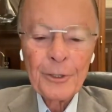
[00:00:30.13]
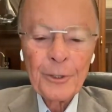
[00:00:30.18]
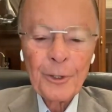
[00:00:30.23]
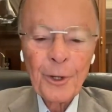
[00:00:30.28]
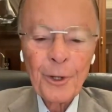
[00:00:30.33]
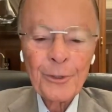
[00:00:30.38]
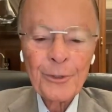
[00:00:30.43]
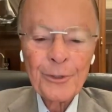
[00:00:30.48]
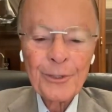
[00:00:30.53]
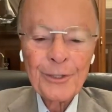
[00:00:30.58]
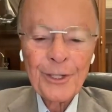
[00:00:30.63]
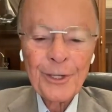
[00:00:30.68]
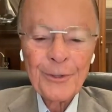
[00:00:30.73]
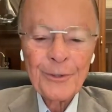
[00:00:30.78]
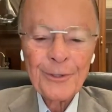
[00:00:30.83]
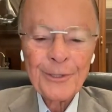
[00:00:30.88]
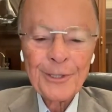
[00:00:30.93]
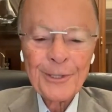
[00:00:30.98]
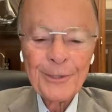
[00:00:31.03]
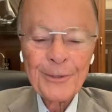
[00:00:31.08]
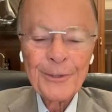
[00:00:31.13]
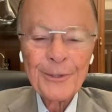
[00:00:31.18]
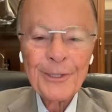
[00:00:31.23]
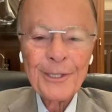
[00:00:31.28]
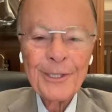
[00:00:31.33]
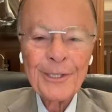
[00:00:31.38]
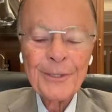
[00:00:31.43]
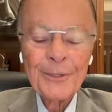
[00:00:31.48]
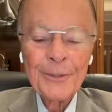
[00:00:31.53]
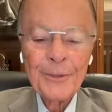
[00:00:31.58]
jusqu'au retour de
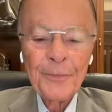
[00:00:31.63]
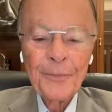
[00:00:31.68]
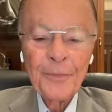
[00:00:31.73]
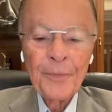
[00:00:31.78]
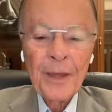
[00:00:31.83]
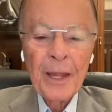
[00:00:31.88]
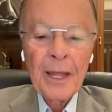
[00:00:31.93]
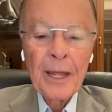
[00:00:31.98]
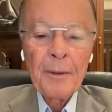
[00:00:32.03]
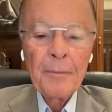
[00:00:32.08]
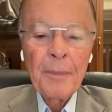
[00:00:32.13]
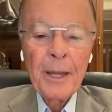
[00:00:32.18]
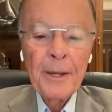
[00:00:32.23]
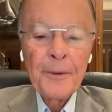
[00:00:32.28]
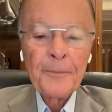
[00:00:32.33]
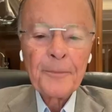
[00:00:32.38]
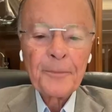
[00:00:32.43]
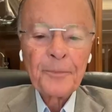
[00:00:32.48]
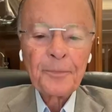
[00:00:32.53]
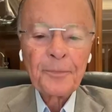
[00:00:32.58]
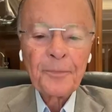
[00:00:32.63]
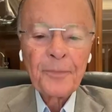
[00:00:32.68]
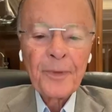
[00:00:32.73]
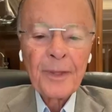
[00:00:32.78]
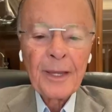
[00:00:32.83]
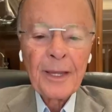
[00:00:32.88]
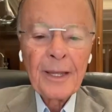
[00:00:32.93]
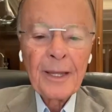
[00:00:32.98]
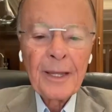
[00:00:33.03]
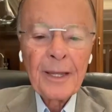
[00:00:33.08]
notre Seigneur Jésus-Christ. Bien,